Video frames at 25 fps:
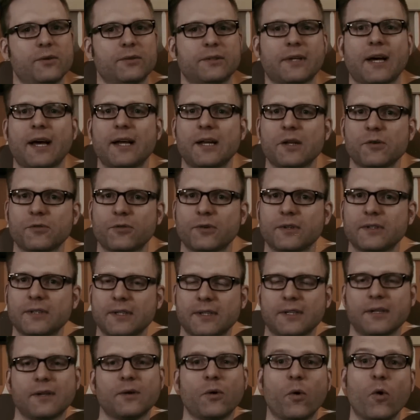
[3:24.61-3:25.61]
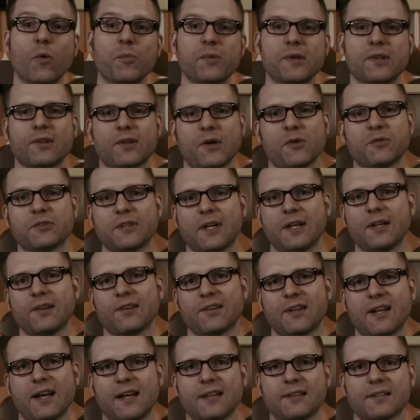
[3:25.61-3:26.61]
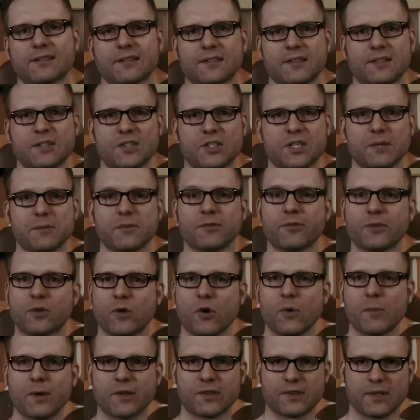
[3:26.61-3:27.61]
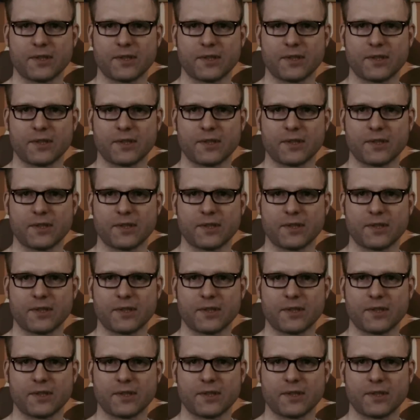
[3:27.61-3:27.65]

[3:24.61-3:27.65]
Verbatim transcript: Und einer von den Opis auf der Insel hat die Stimme von Homer